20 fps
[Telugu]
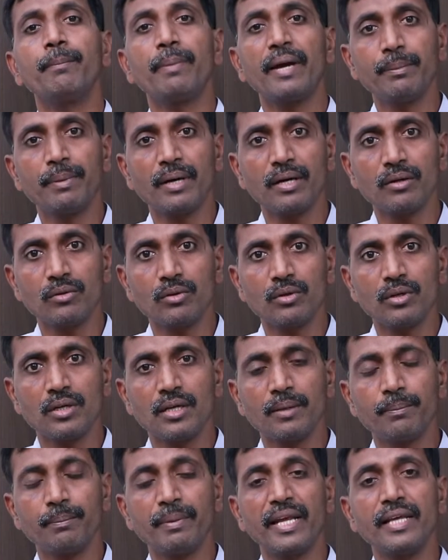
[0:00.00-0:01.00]
పై భాగంలో
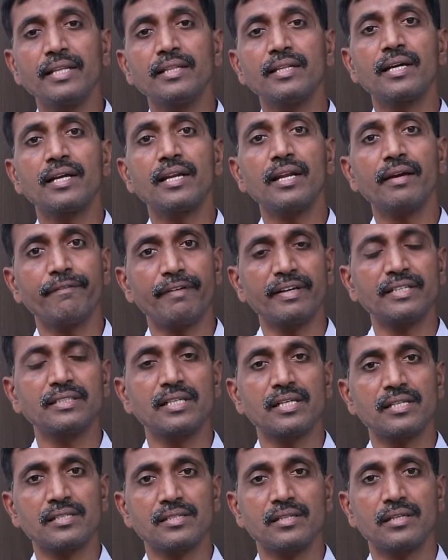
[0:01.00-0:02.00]
ఉన్న బ్రెయిన్ దగ్గర ఎఫెక్ట్
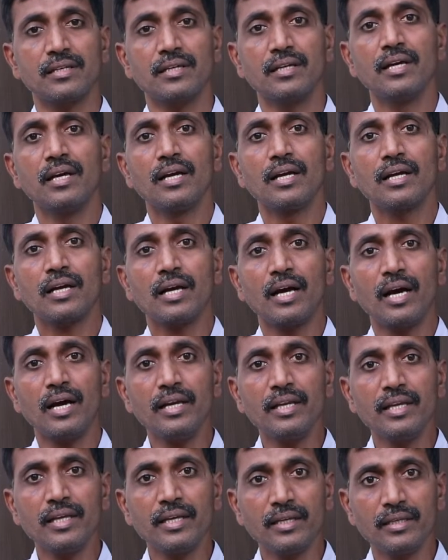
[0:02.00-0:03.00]
చేస్తాయి
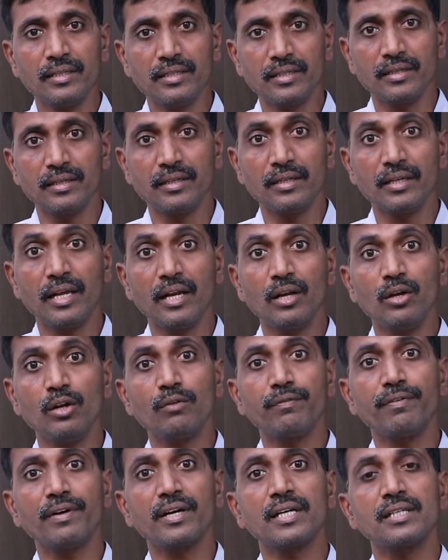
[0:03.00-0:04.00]
కానీ ఇది ఎల్లో
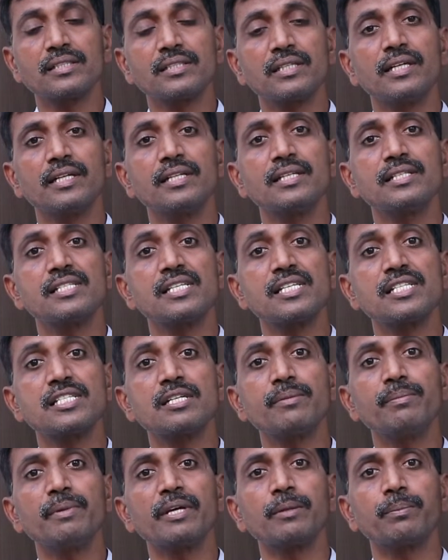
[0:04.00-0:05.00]
ఫంగస్ అనేది
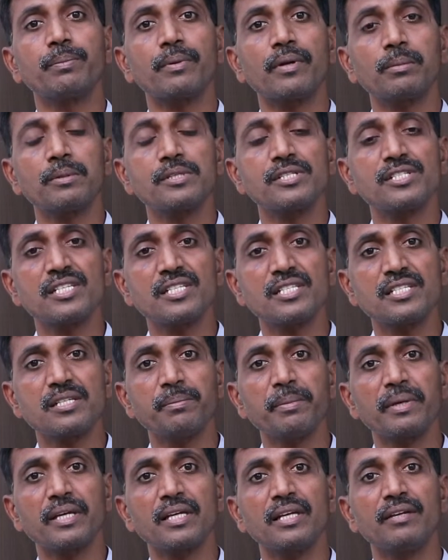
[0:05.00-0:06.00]
సిస్టమిక్ ప్రాబ్లం
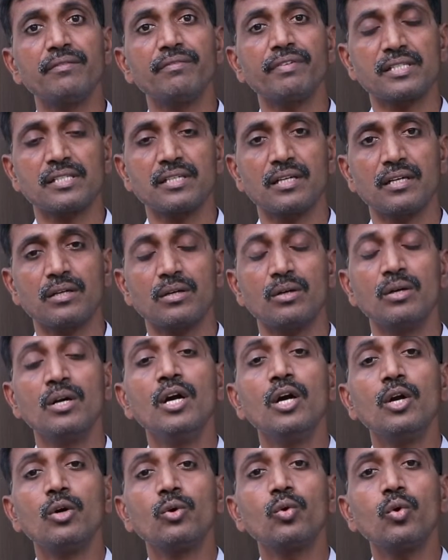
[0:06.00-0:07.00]
సిస్టమిక్ ఇన్ఫెక్షన్ అంటాం
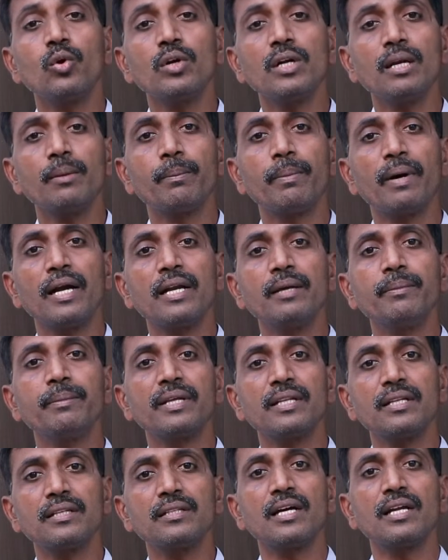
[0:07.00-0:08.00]
టోటల్ బాడీ
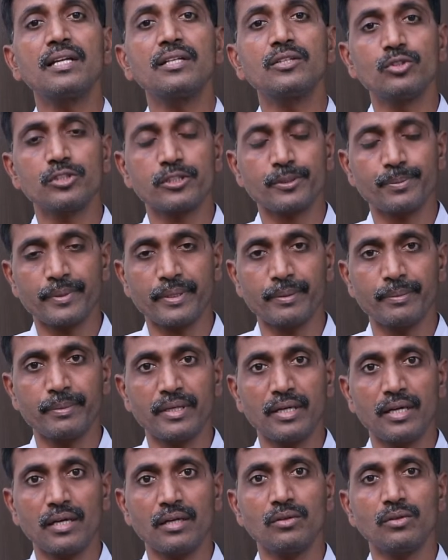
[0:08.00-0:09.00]
మీద దాని
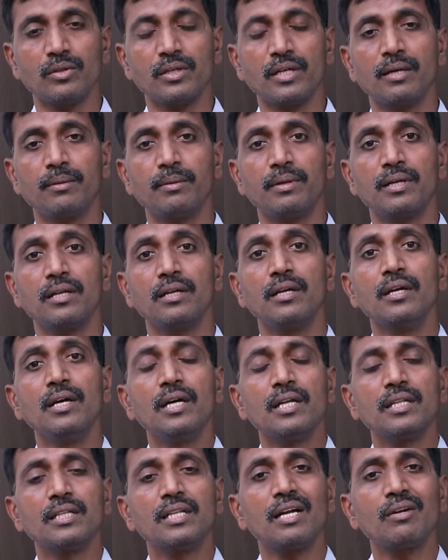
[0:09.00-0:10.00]
దుష్ప్రమాణాలు ఉంటాయి అన్నమాట
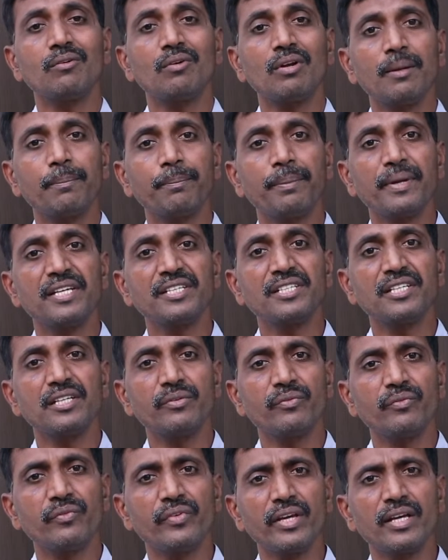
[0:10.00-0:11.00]
దానివల్ల
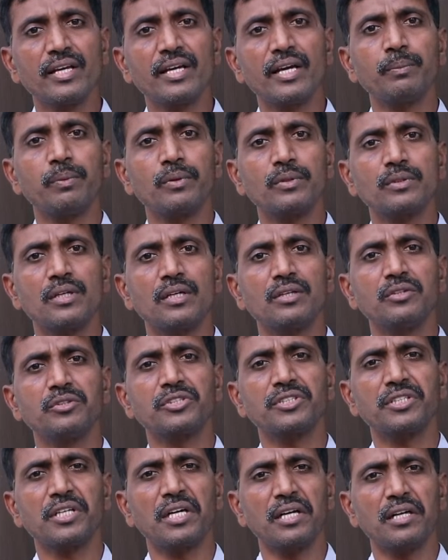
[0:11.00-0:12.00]
పేషెంట్ వీక్ అయిపోతాడు
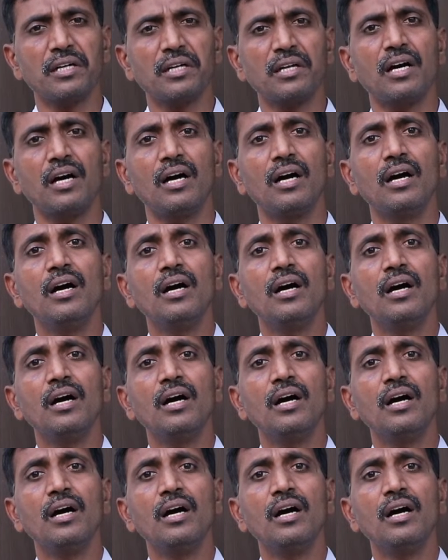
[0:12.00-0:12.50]
సడన్గా